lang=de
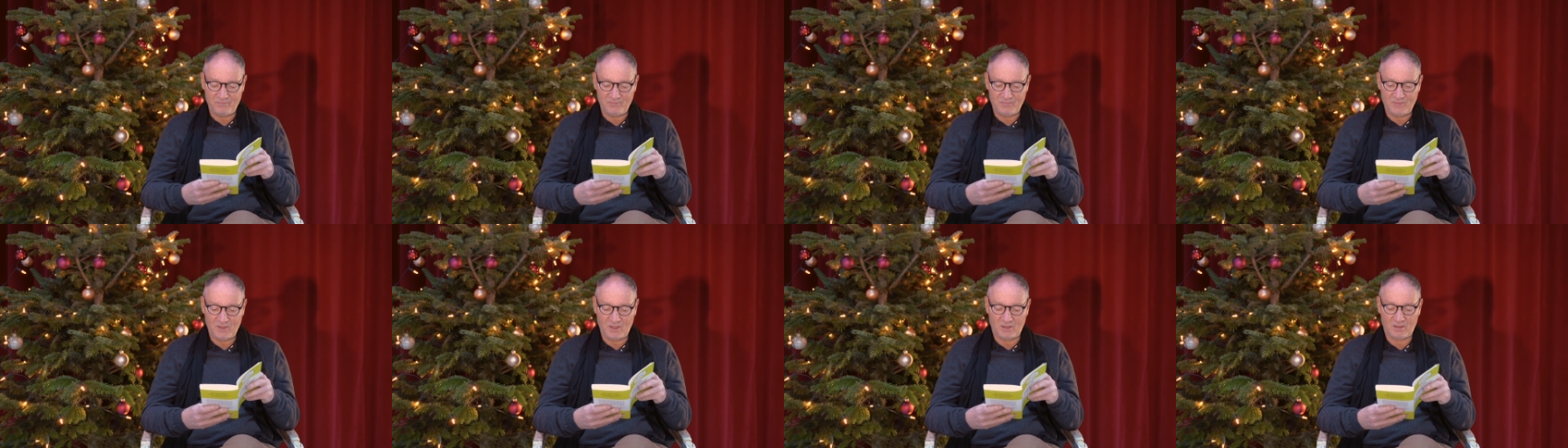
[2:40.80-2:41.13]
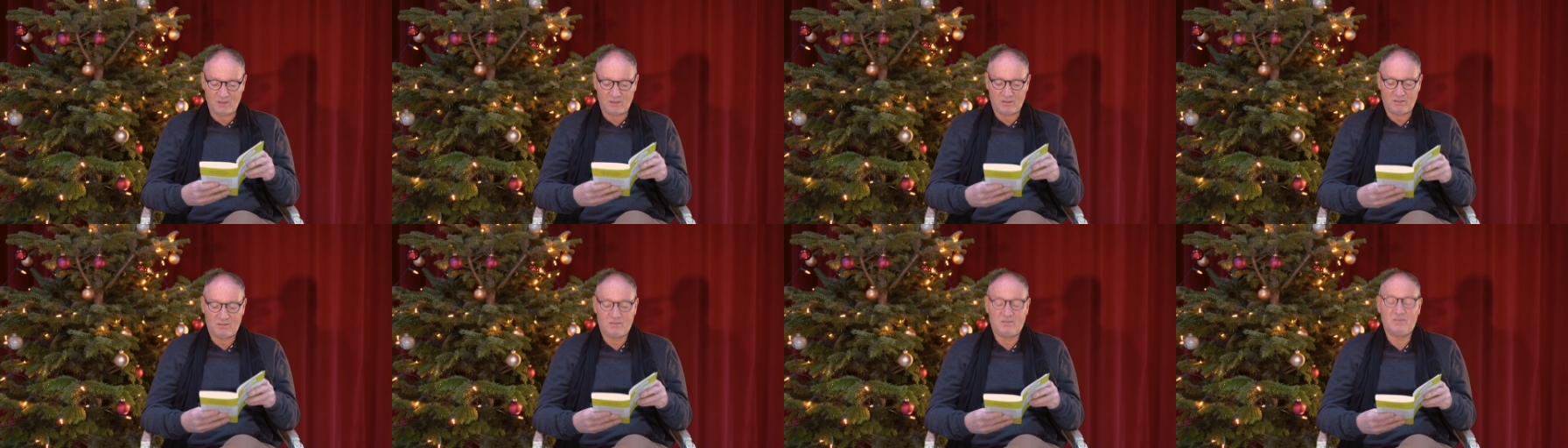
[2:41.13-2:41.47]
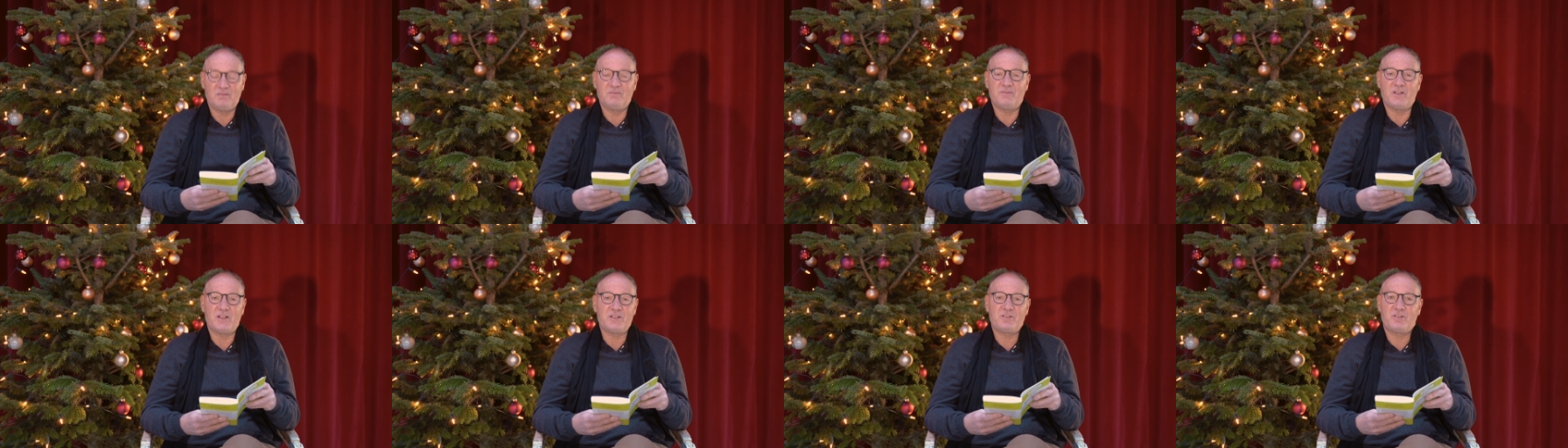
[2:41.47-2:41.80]
Doch
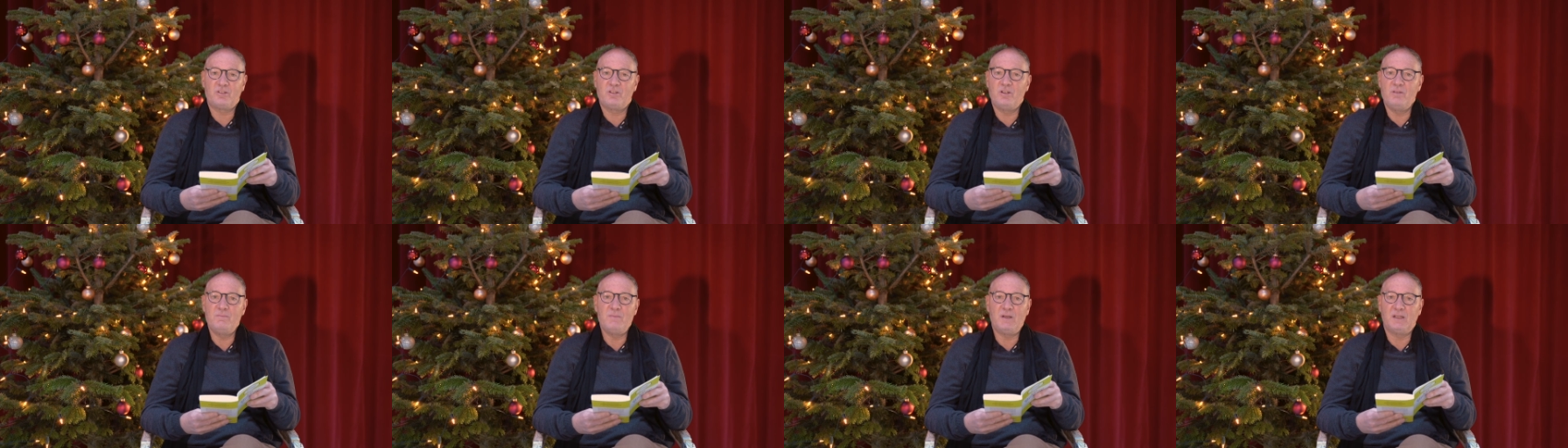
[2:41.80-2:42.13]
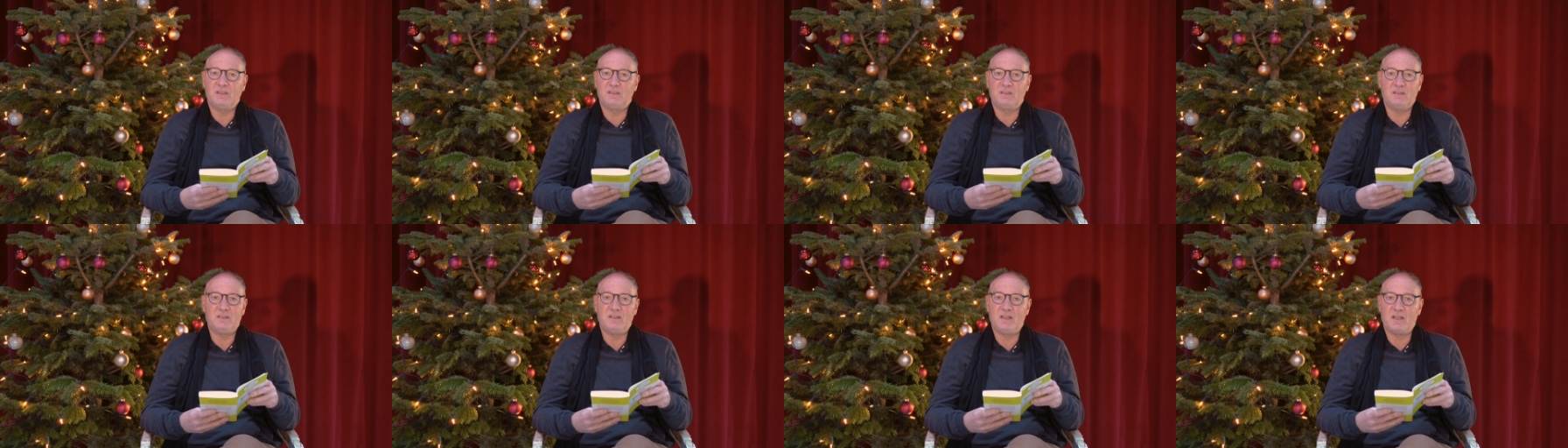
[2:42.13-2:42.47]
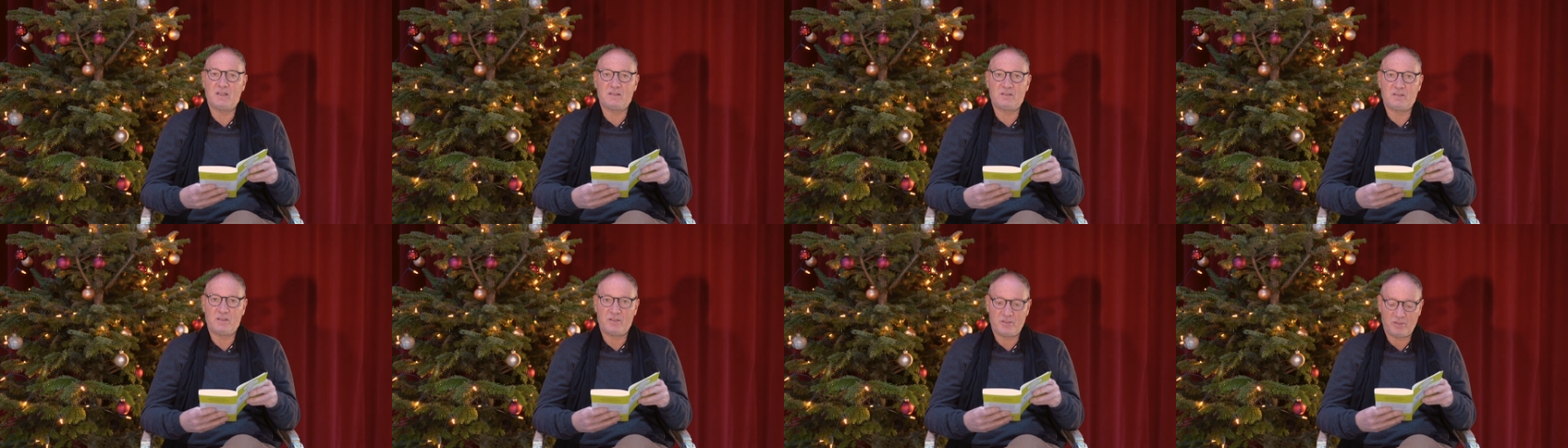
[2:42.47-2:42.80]
was kümmerte
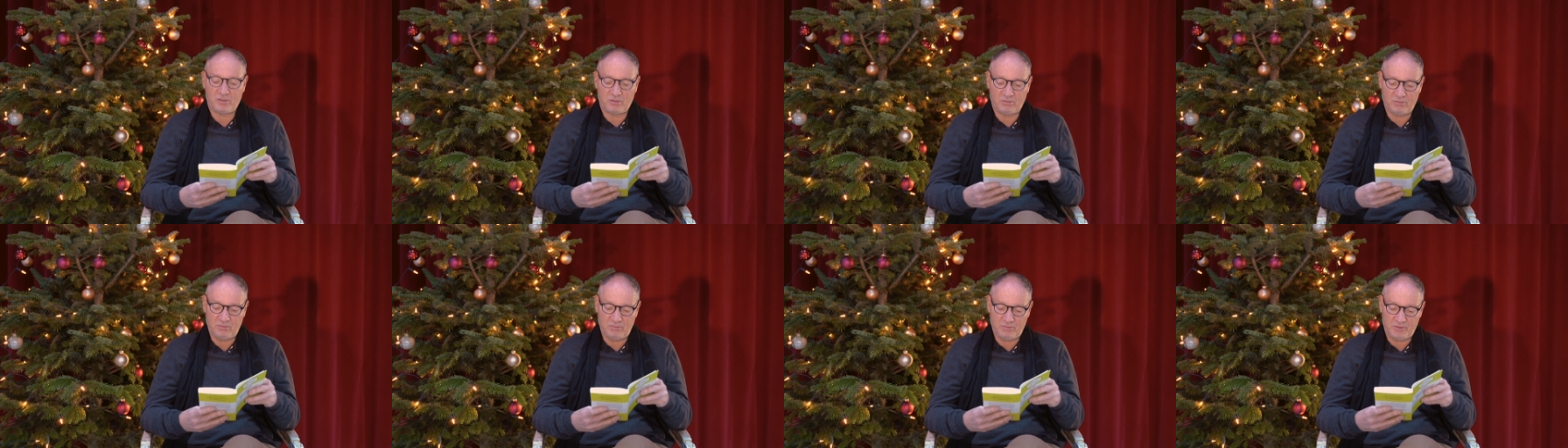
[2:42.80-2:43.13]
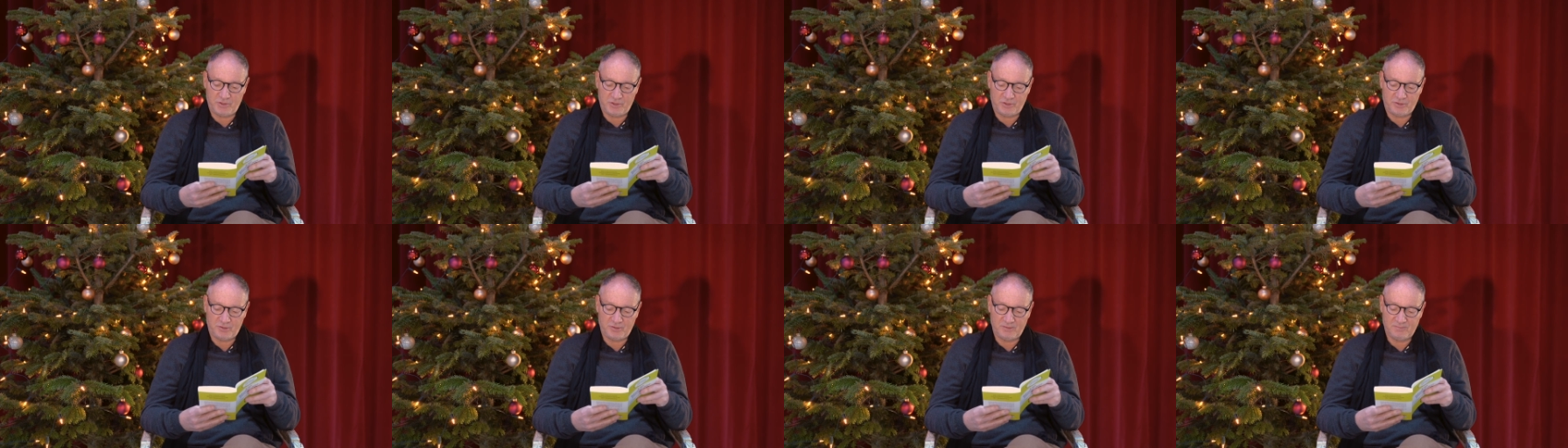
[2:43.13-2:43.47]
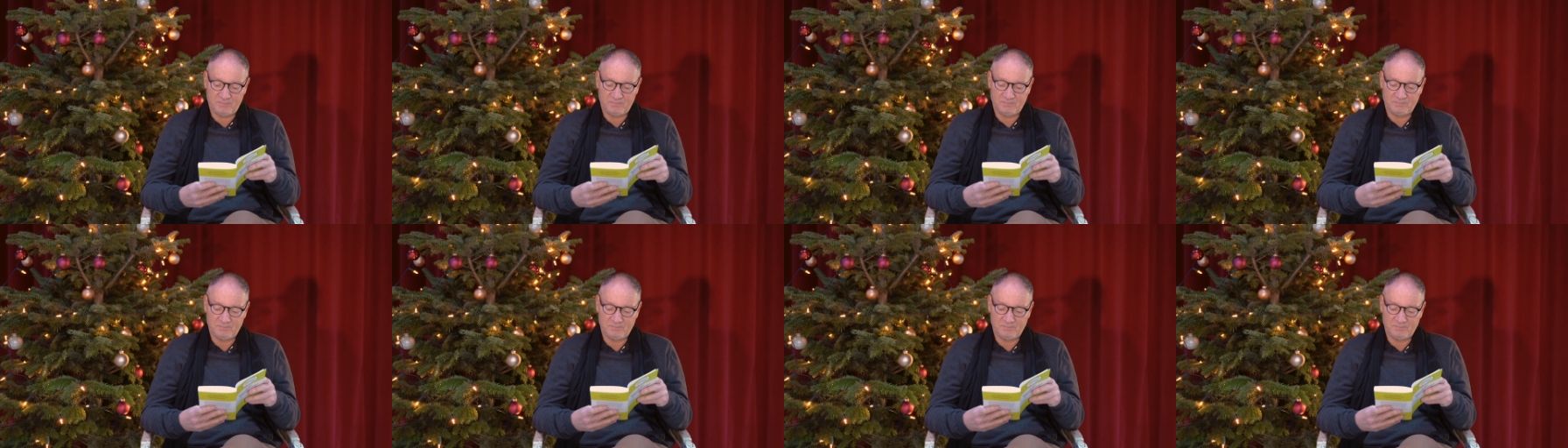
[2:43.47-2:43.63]
das Scrooge?